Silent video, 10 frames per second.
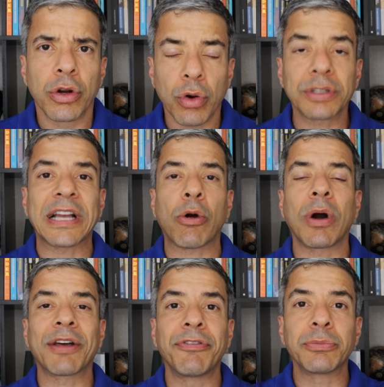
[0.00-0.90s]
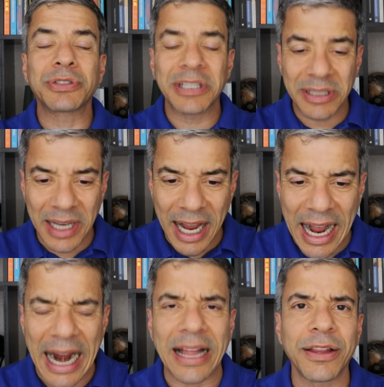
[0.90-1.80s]
Nós agora vamos
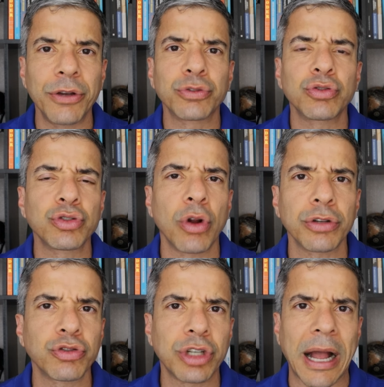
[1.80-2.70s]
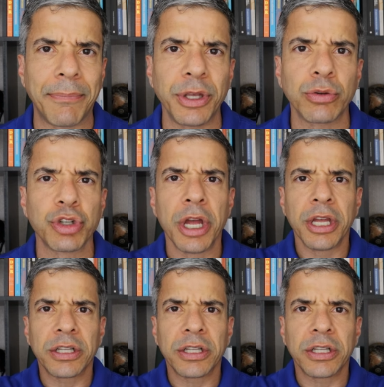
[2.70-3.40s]
entregar a Deus os nossos caminhos.